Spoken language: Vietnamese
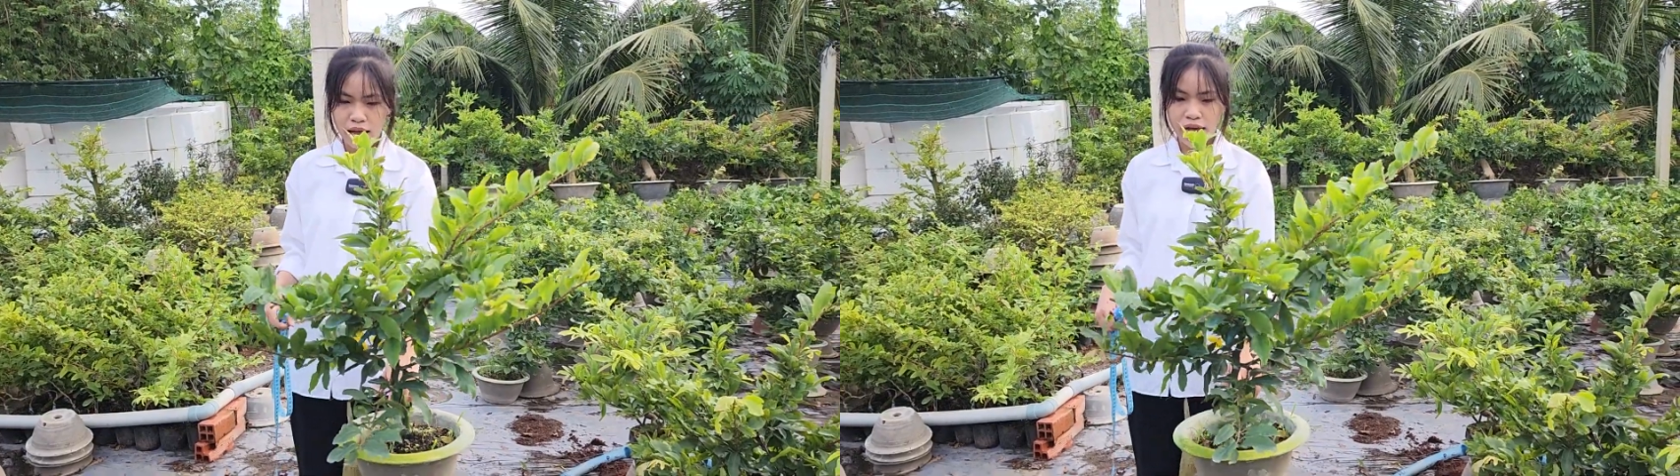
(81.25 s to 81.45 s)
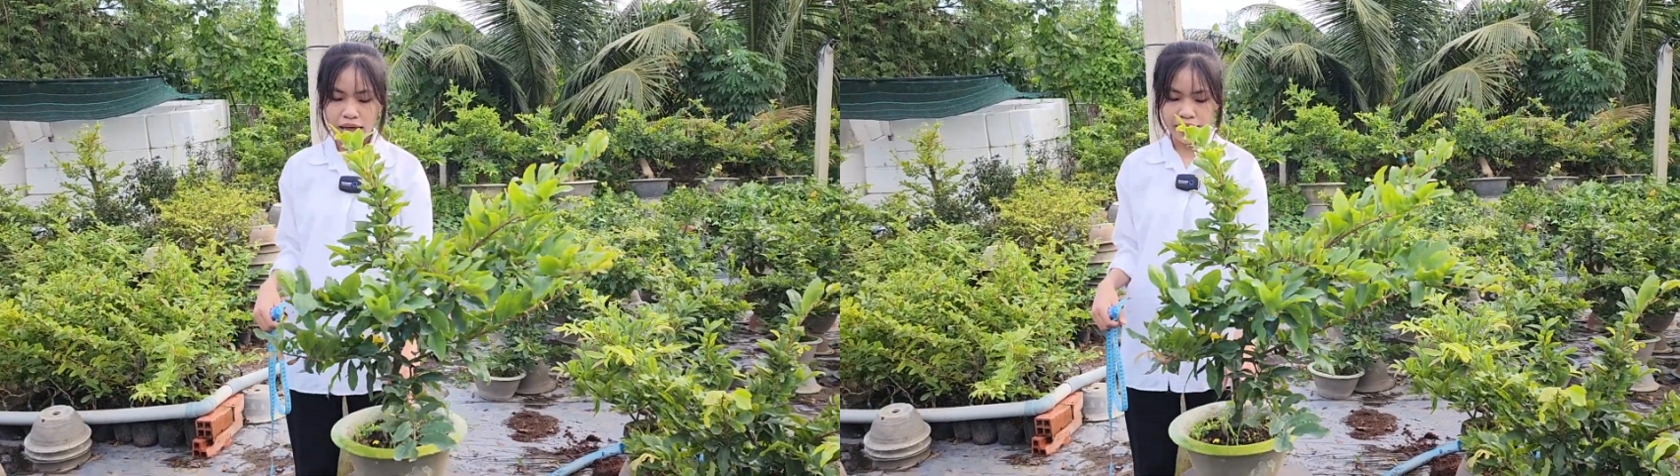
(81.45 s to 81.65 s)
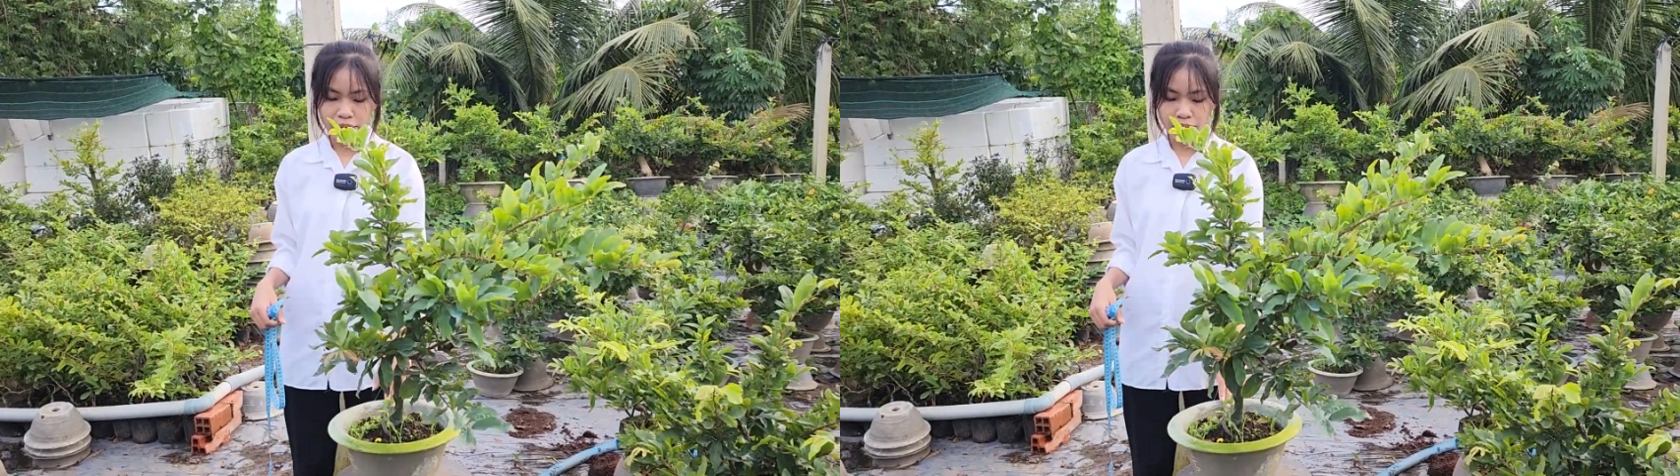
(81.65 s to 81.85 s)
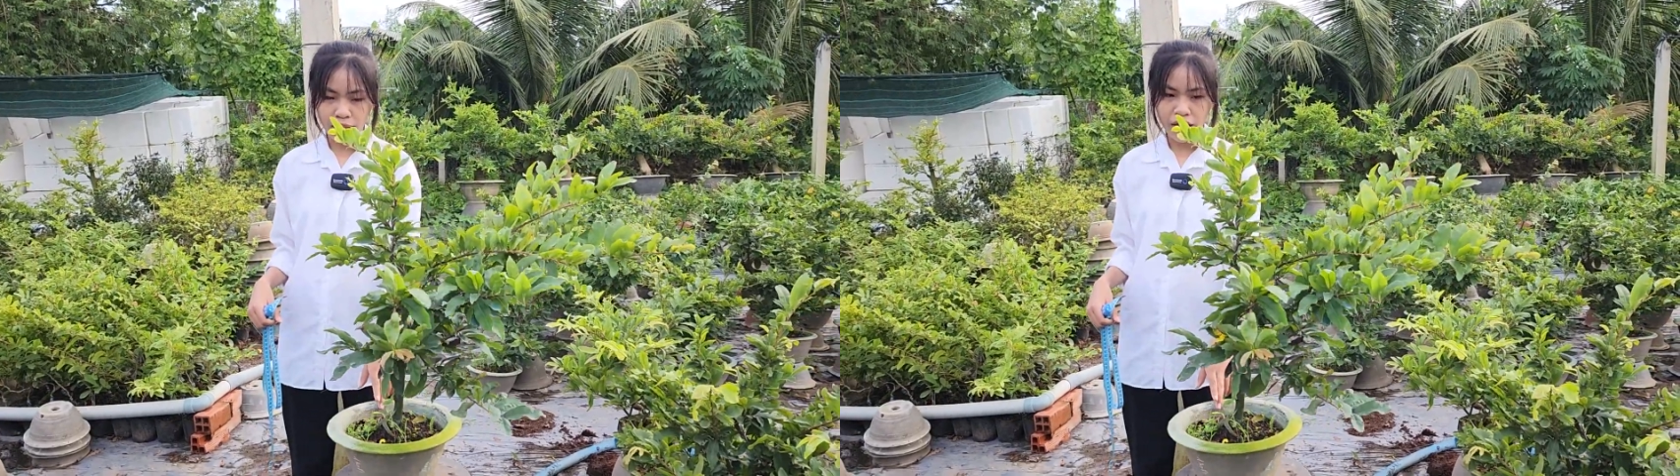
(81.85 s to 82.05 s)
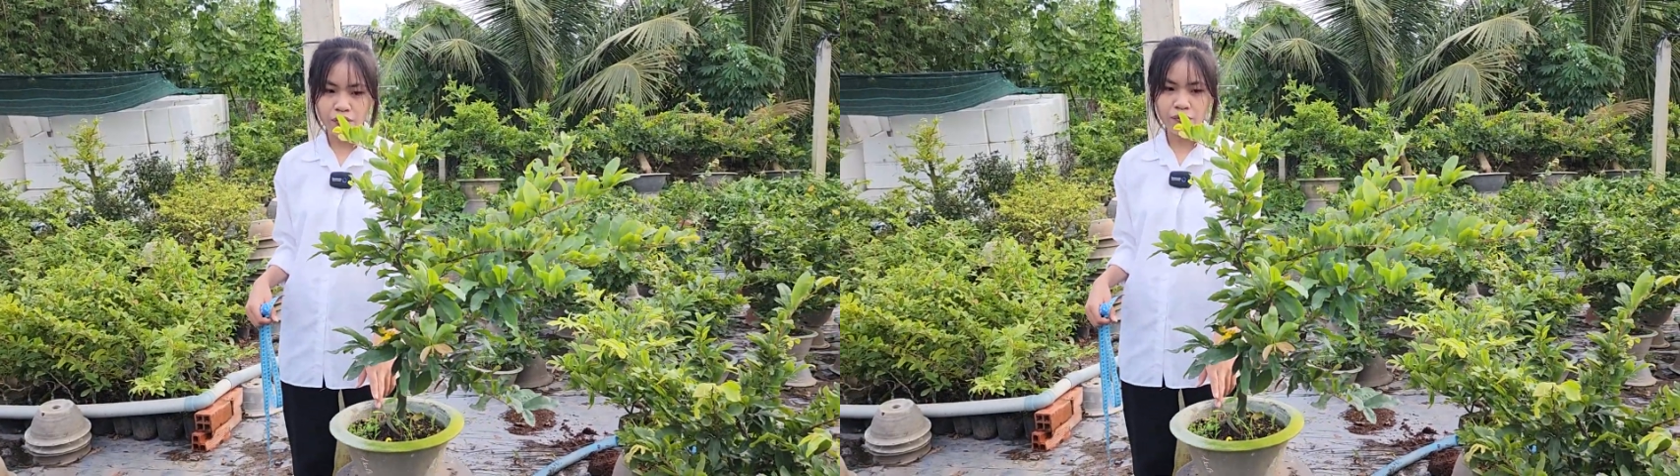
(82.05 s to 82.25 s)

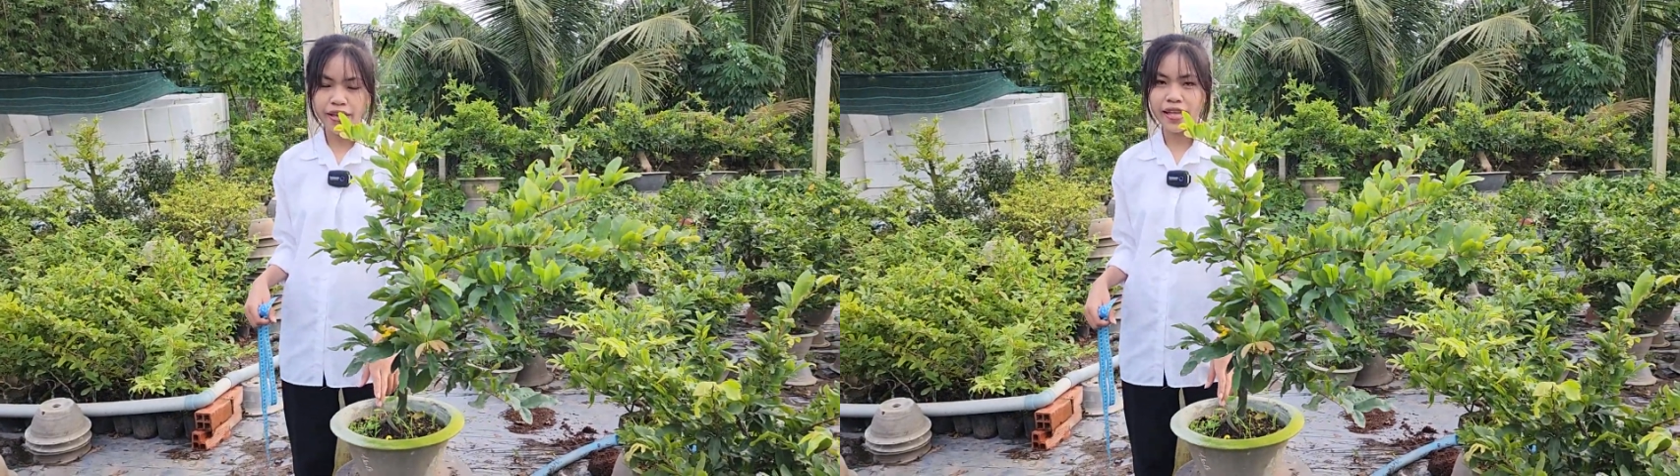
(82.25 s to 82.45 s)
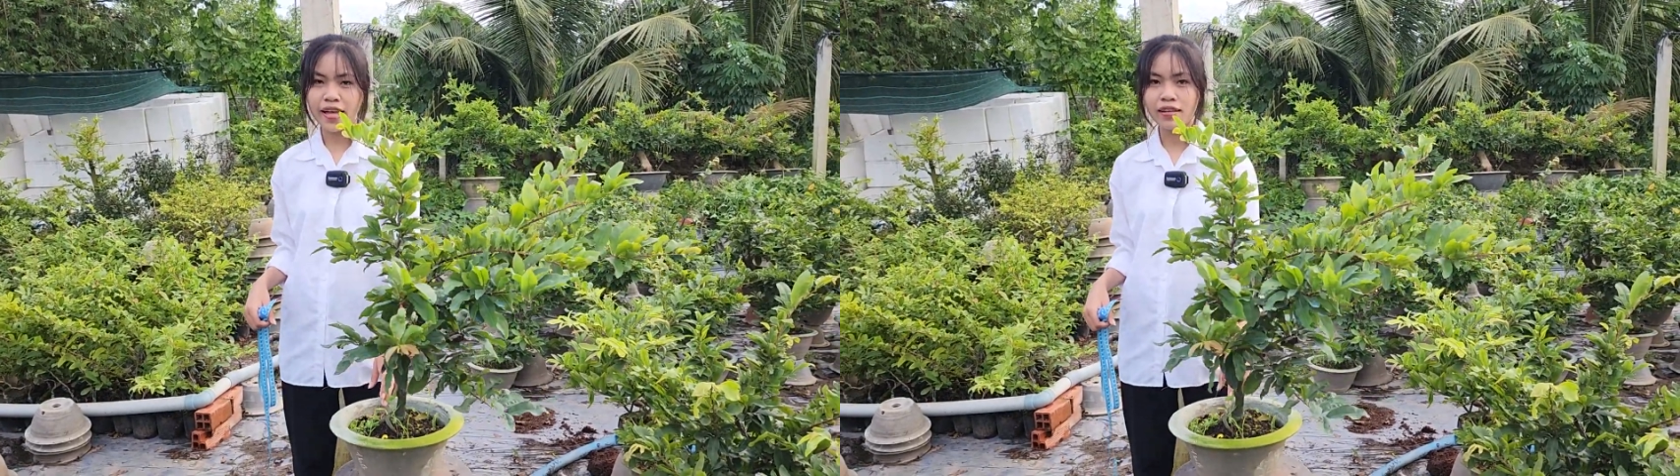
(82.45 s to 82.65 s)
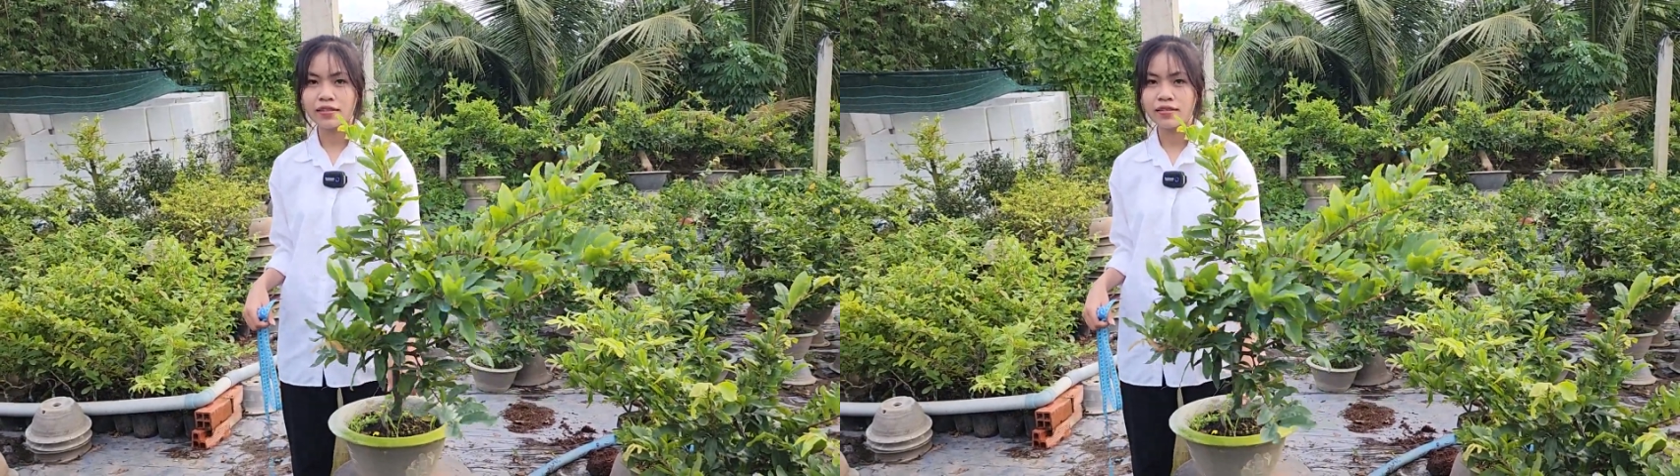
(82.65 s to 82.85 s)
220 ngàn nha